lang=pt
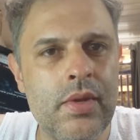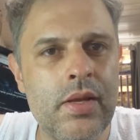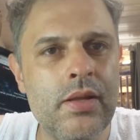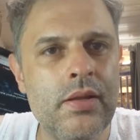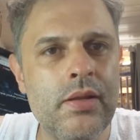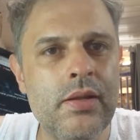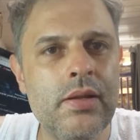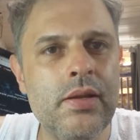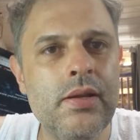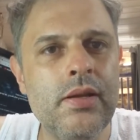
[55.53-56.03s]

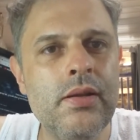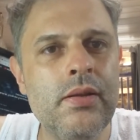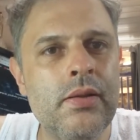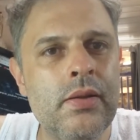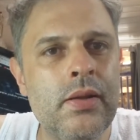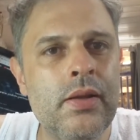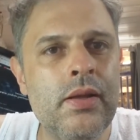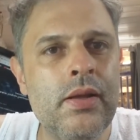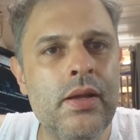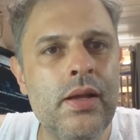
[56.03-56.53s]
entre,
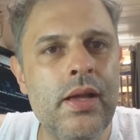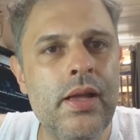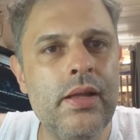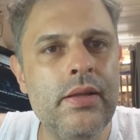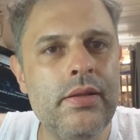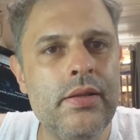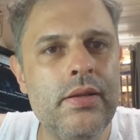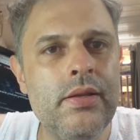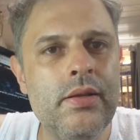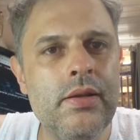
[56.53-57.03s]

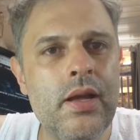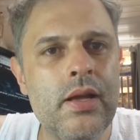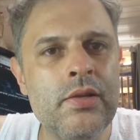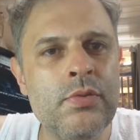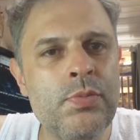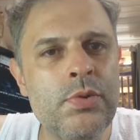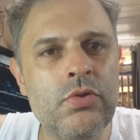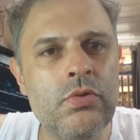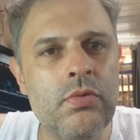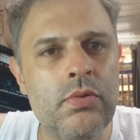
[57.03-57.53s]
entre
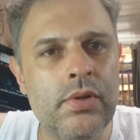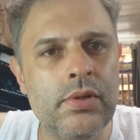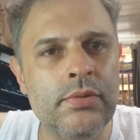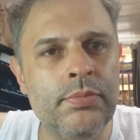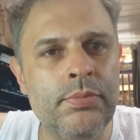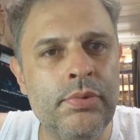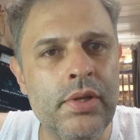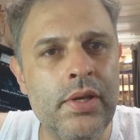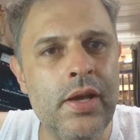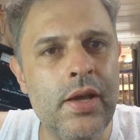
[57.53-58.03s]
as
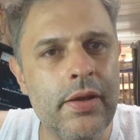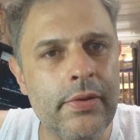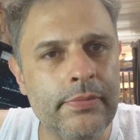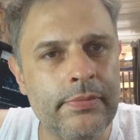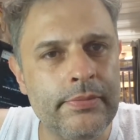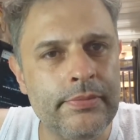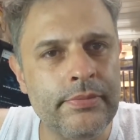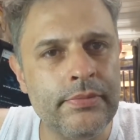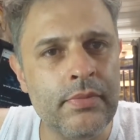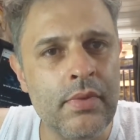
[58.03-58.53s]
pessoas. Por quê?
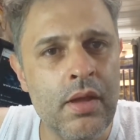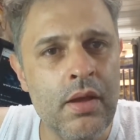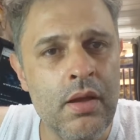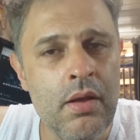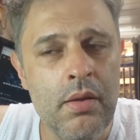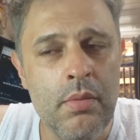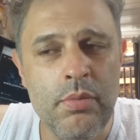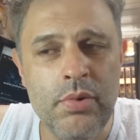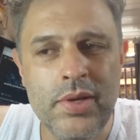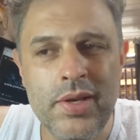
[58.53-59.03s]

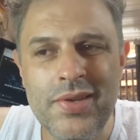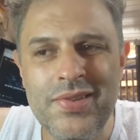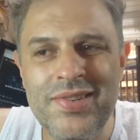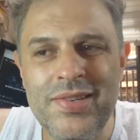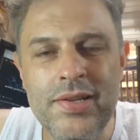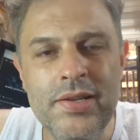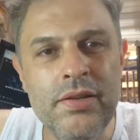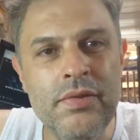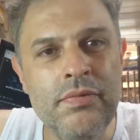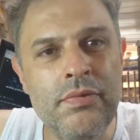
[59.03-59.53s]
Porque
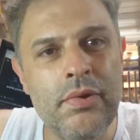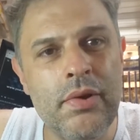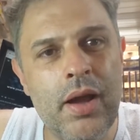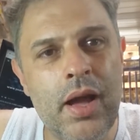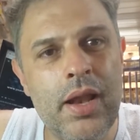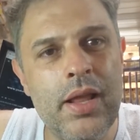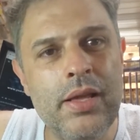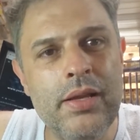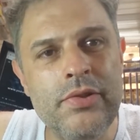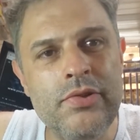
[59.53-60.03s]
esse livro,
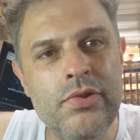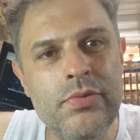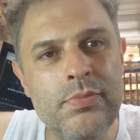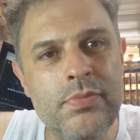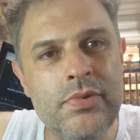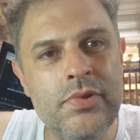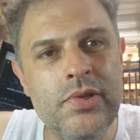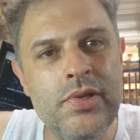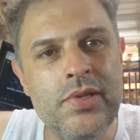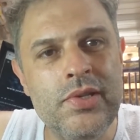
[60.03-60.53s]
cara, ele te,
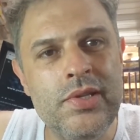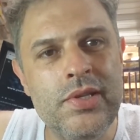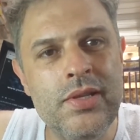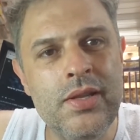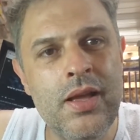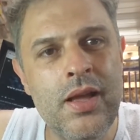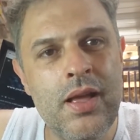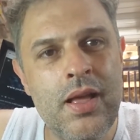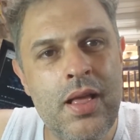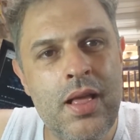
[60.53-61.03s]
te
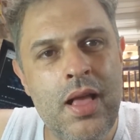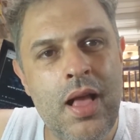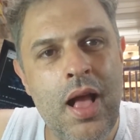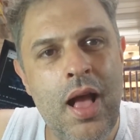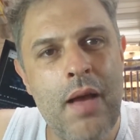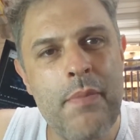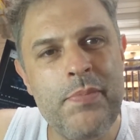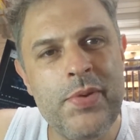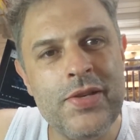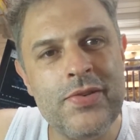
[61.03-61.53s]
ensina
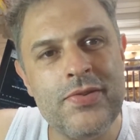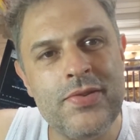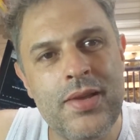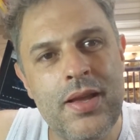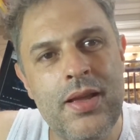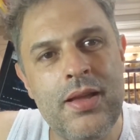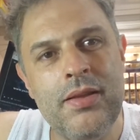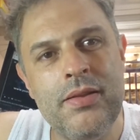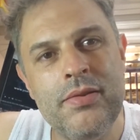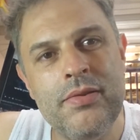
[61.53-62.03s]
a
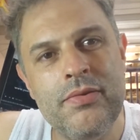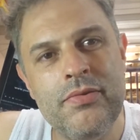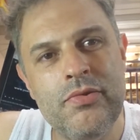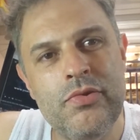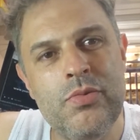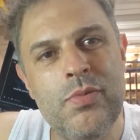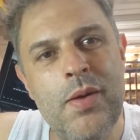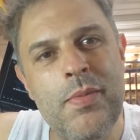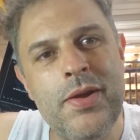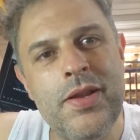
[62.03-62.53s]
pensar
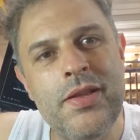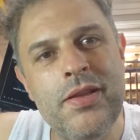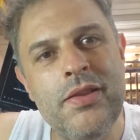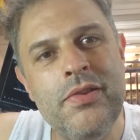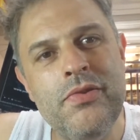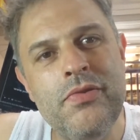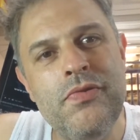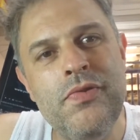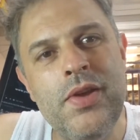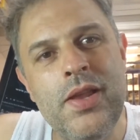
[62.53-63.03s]
de uma
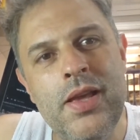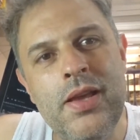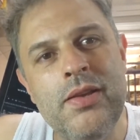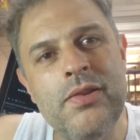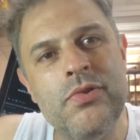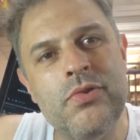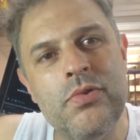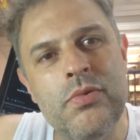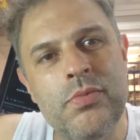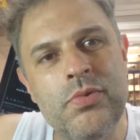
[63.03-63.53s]
maneira
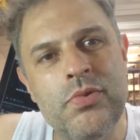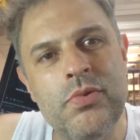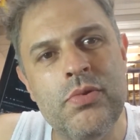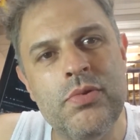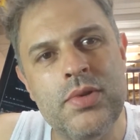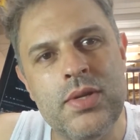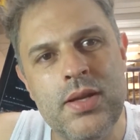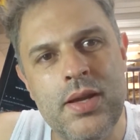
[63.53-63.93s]
diferente sobre os teus